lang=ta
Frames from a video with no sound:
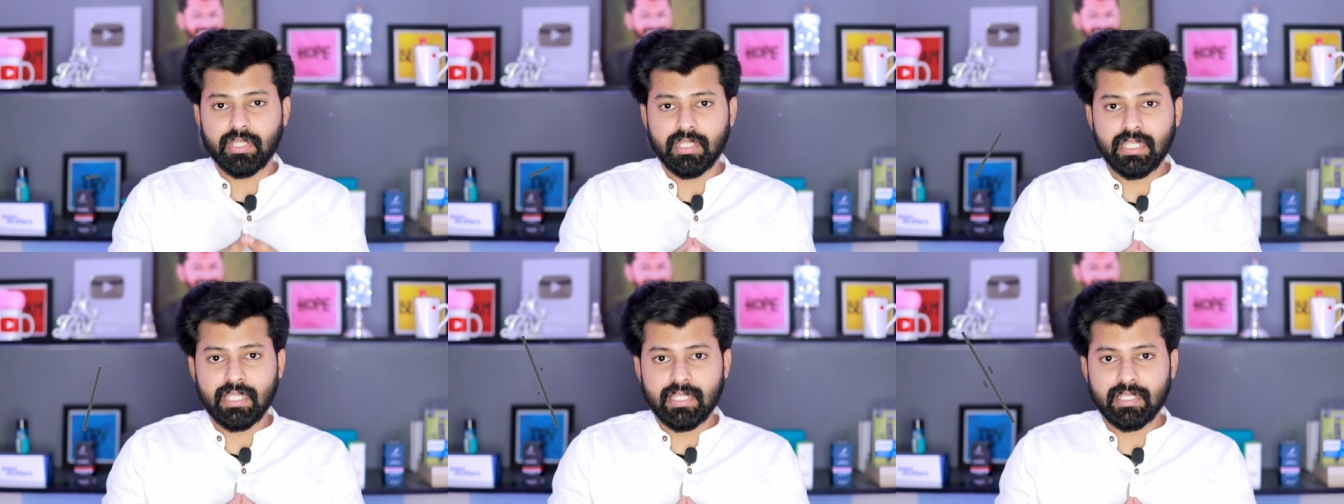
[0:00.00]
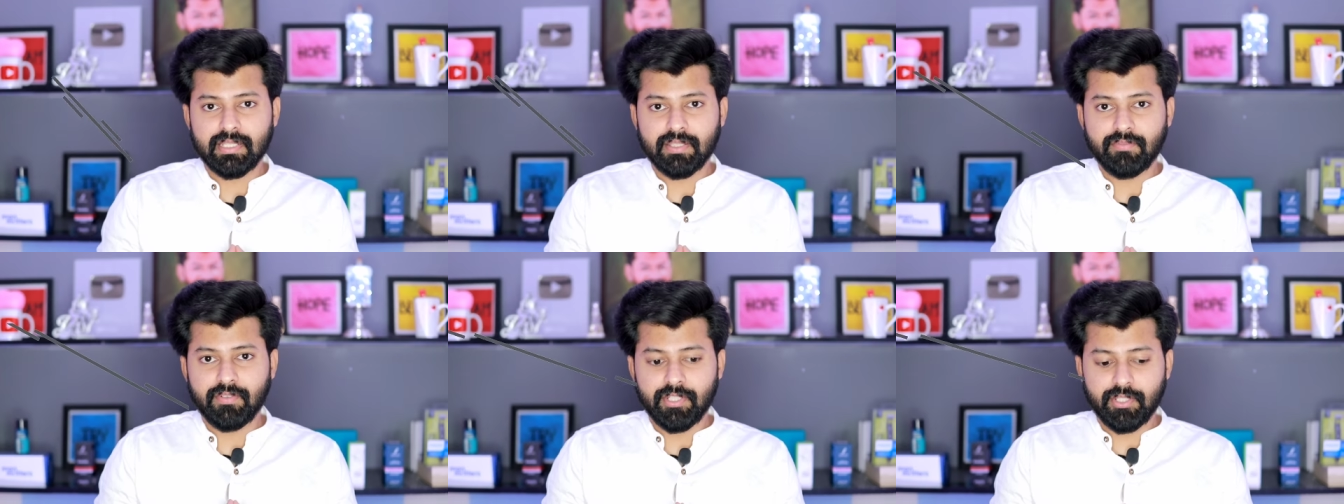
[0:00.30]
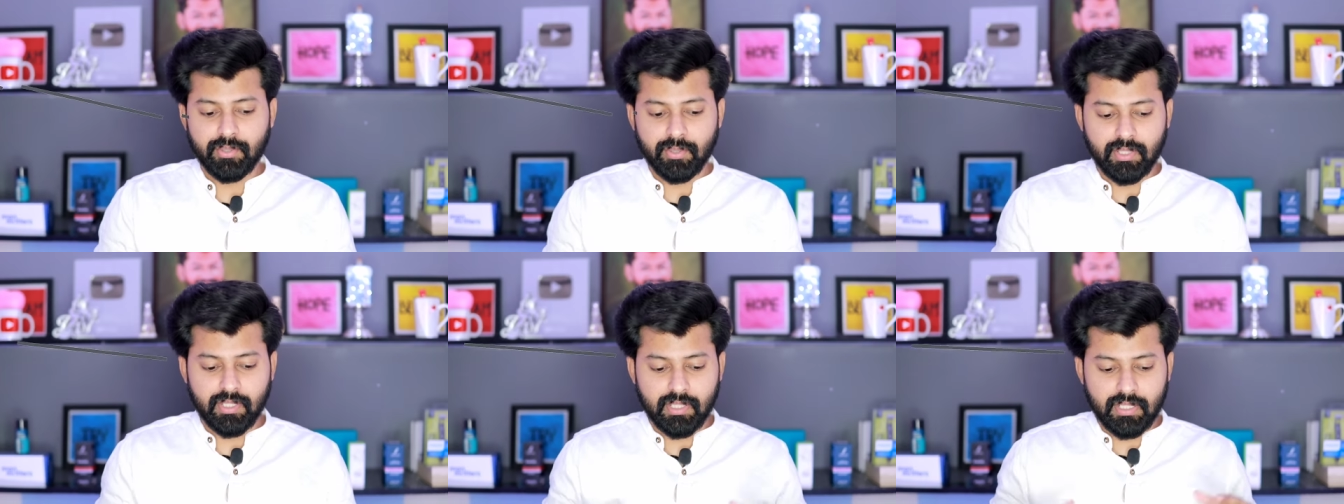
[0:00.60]
ஸோ இன்றைக்கி இந்த
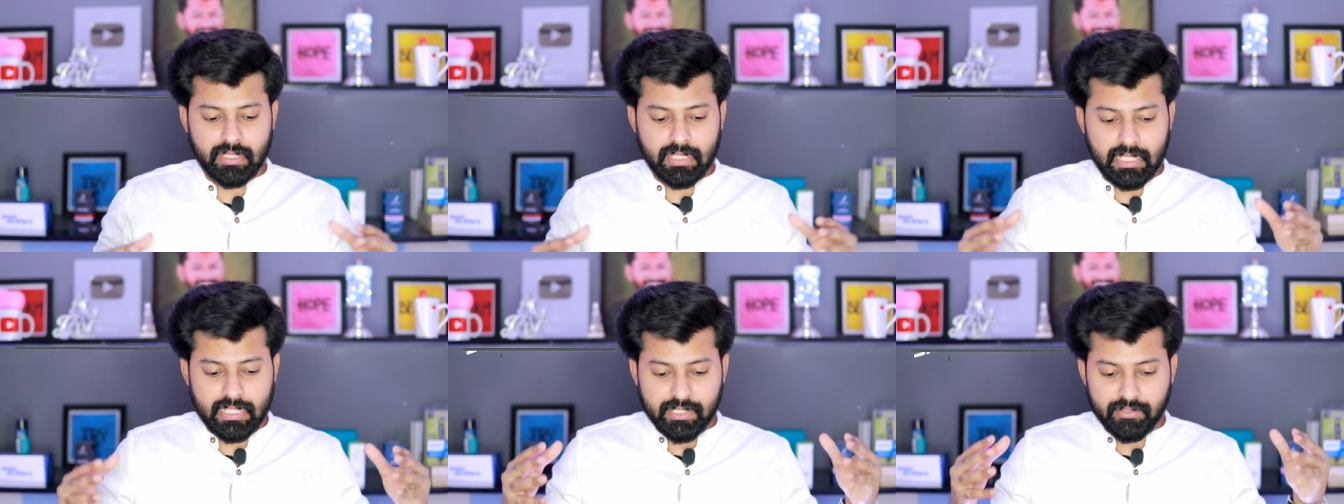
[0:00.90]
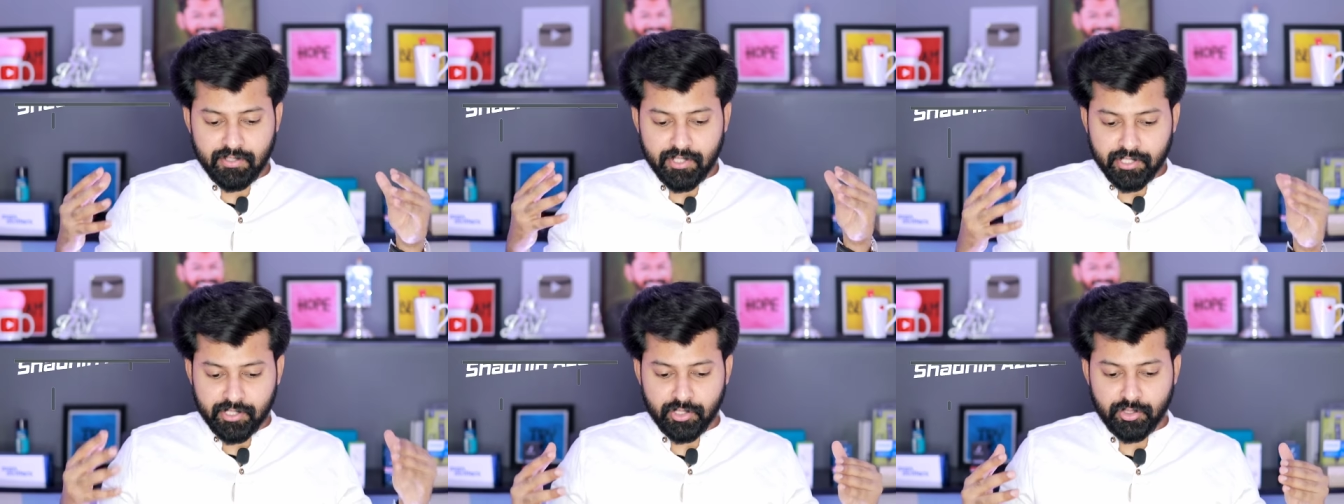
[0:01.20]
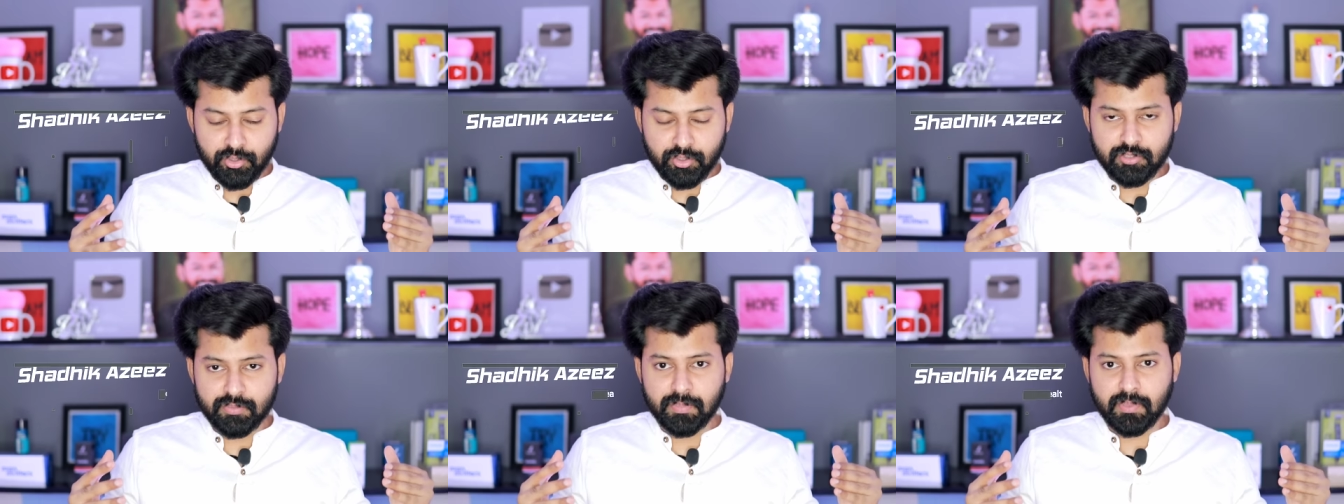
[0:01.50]
வீடியோவில் நான் இது வரைக்கும்
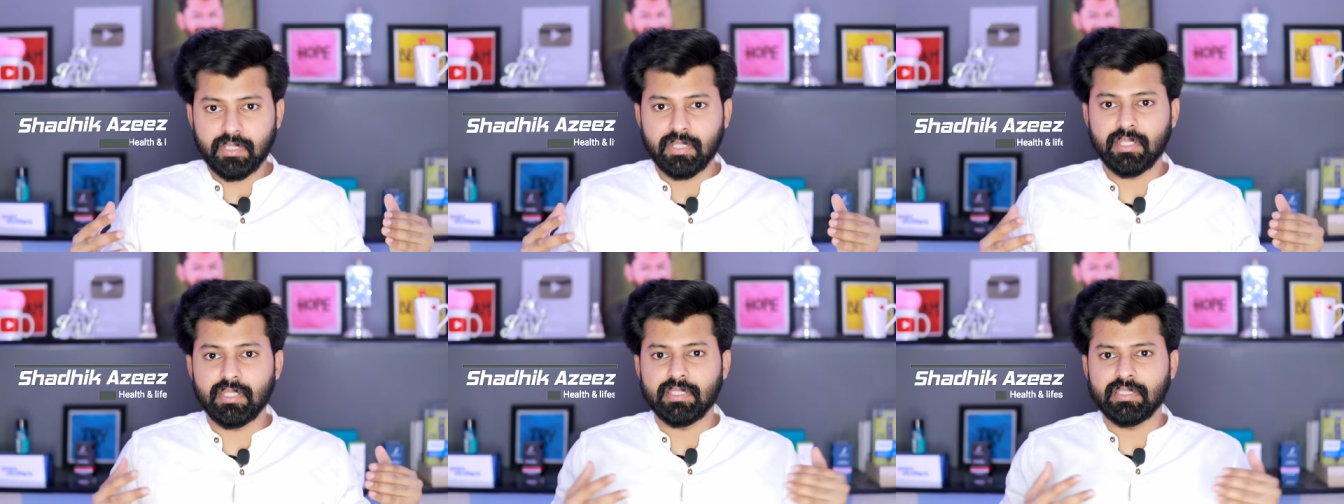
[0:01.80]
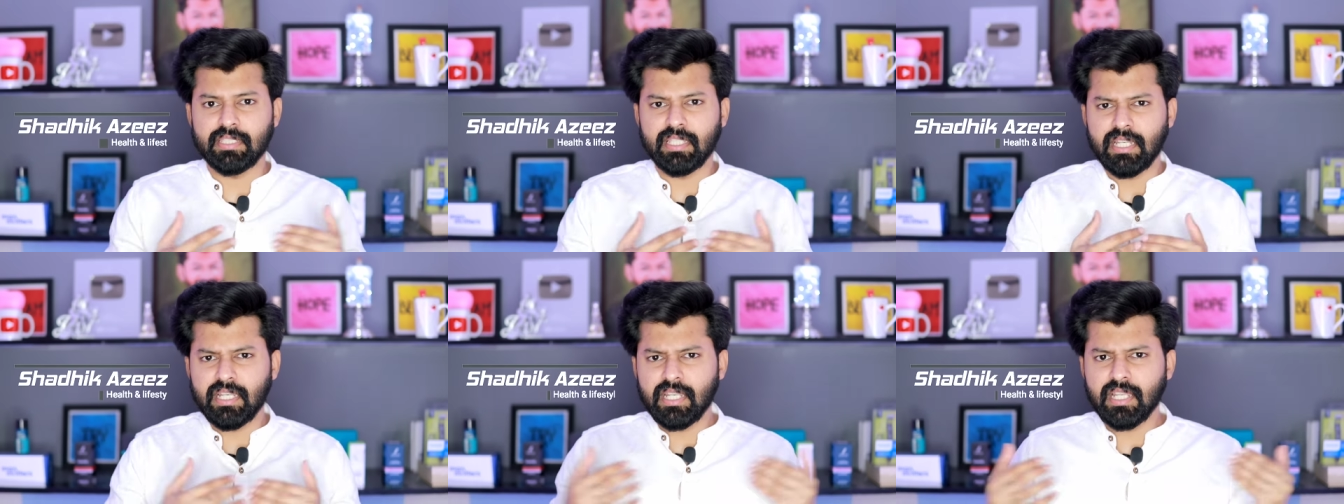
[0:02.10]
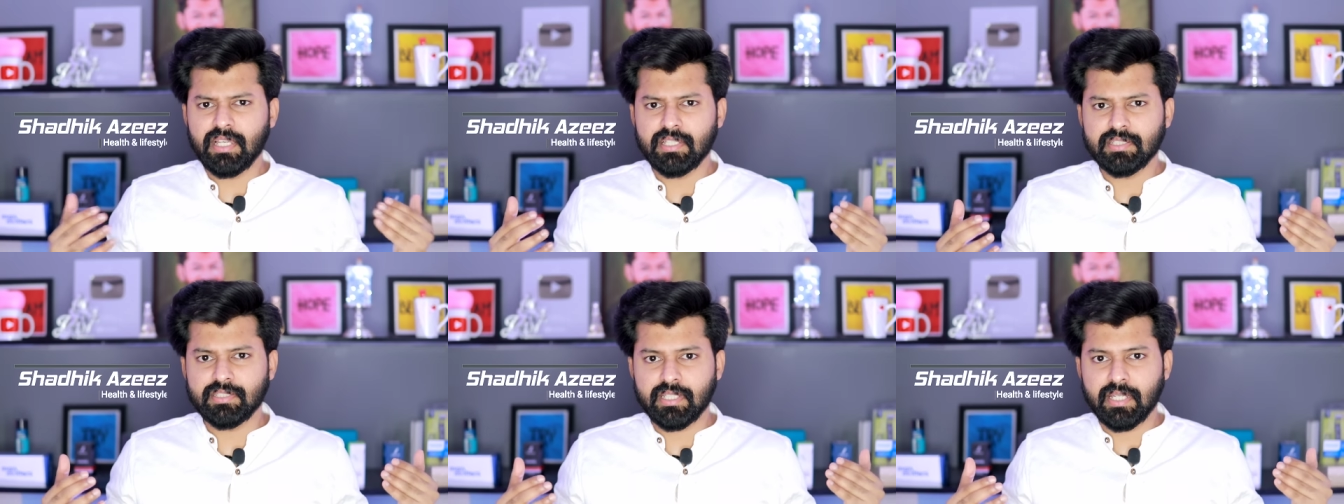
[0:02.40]
யூஸ் பண்ண
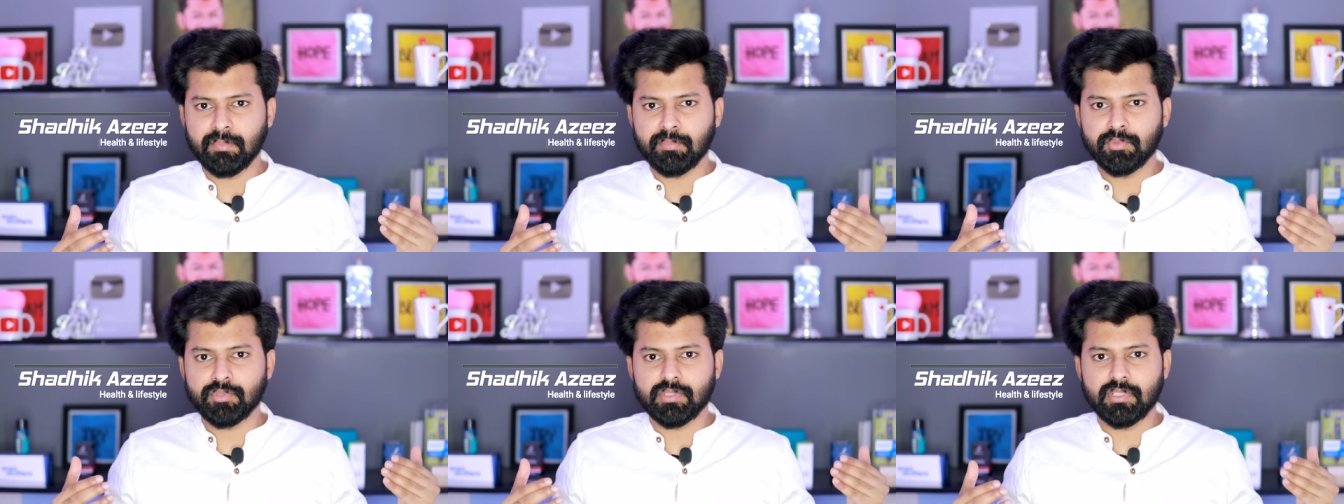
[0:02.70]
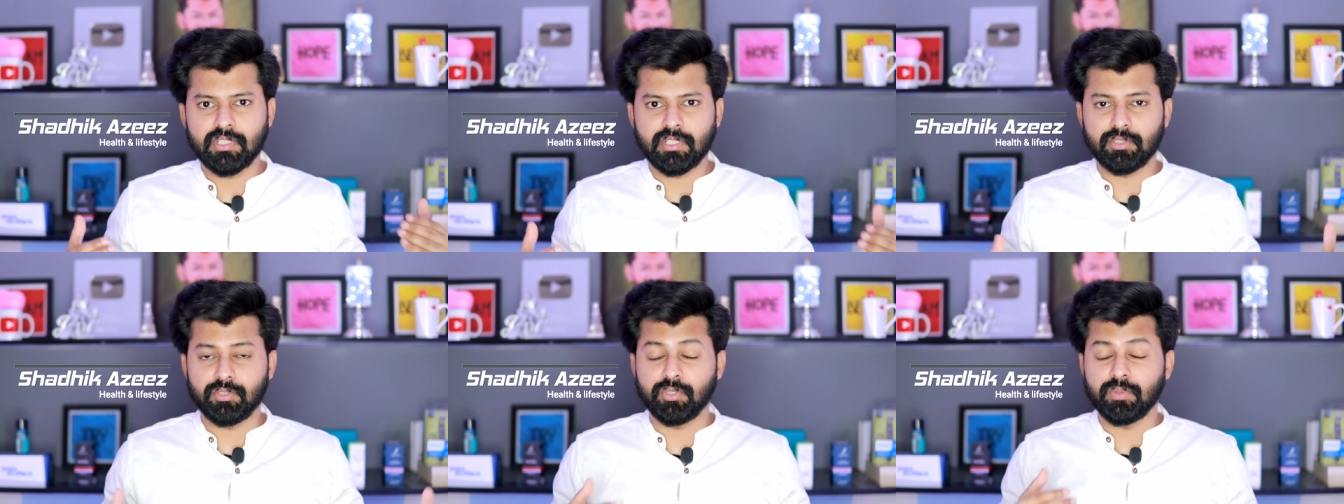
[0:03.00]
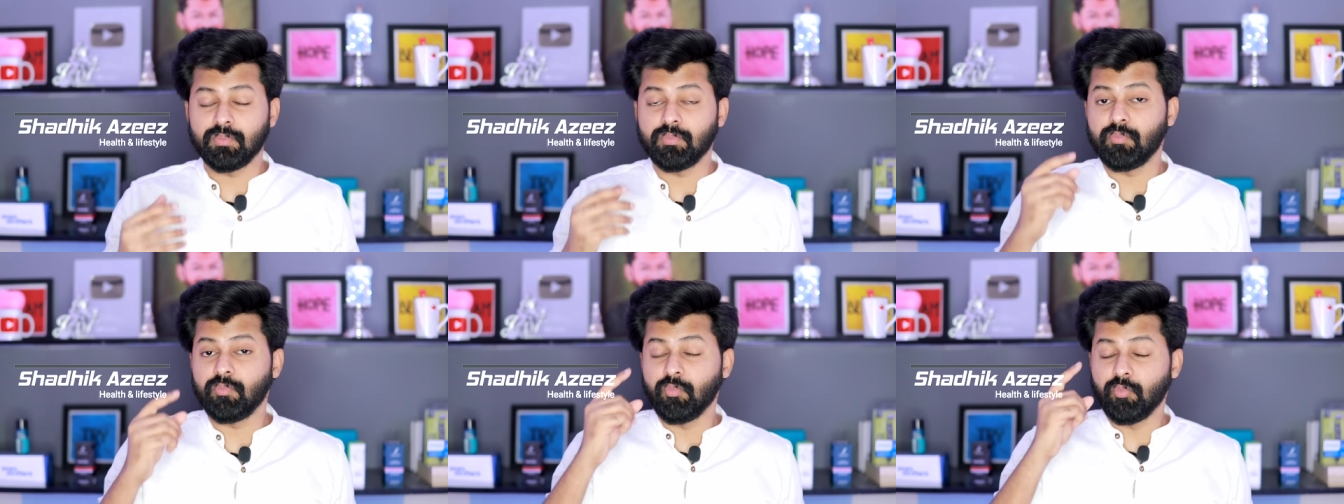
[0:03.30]
எல்லா
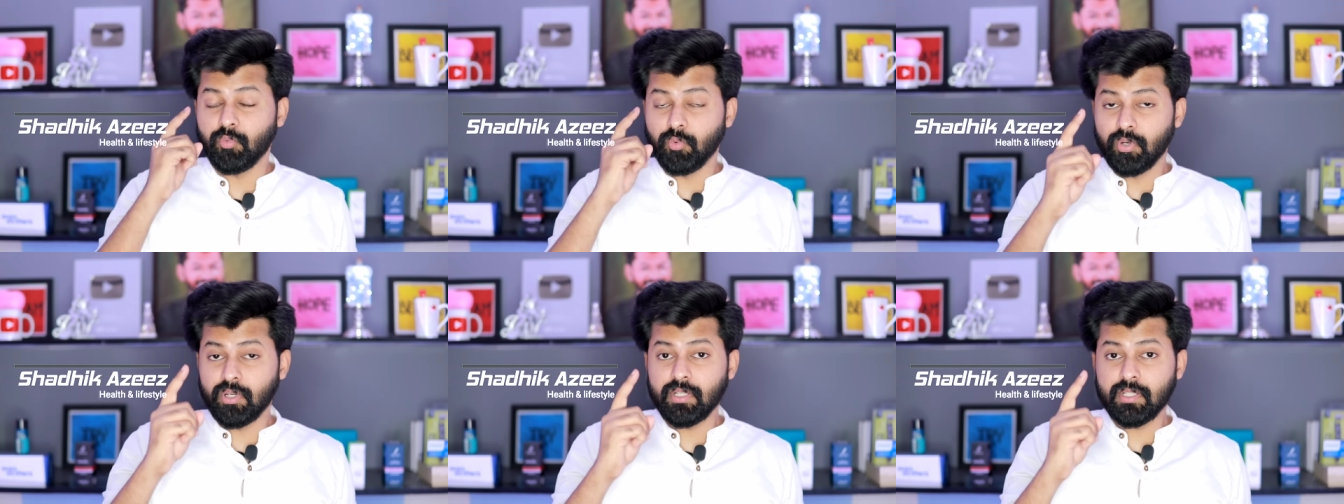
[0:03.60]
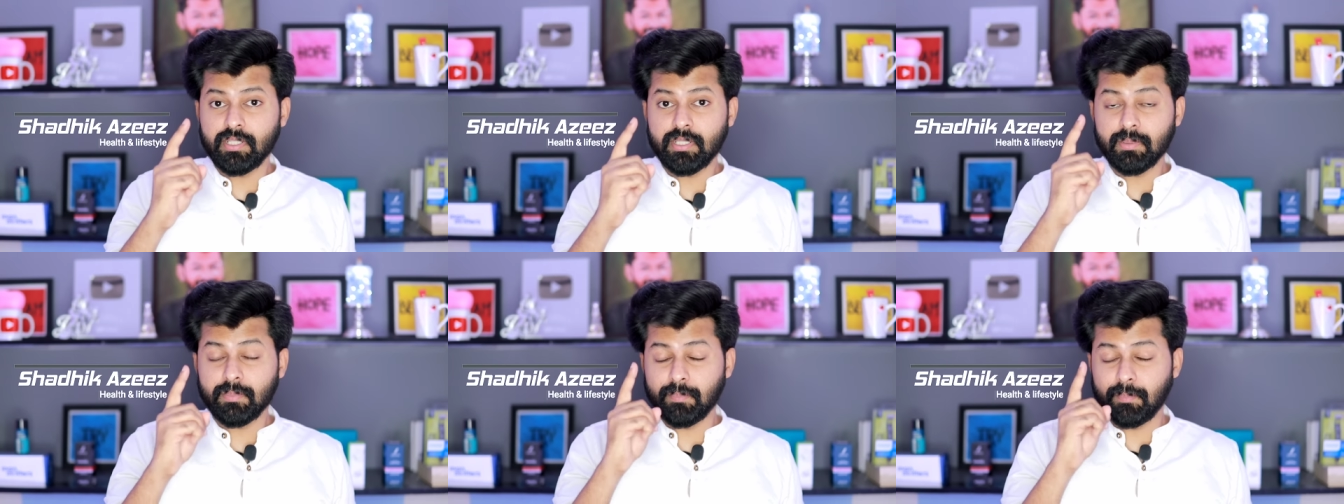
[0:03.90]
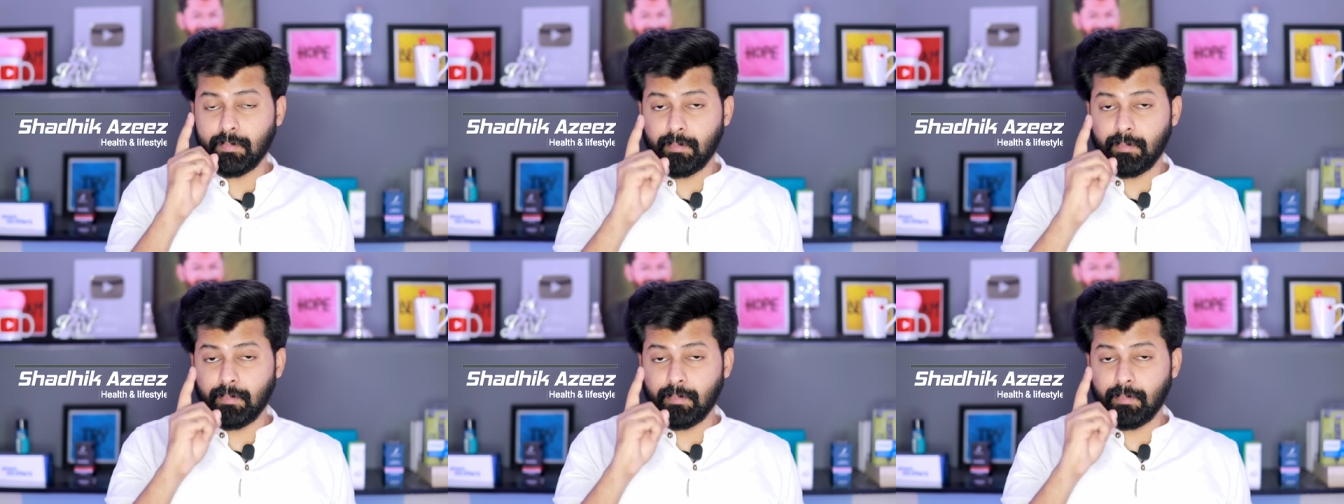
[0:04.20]
ஷாம்பூஸ்லேருந்தும் ஒரு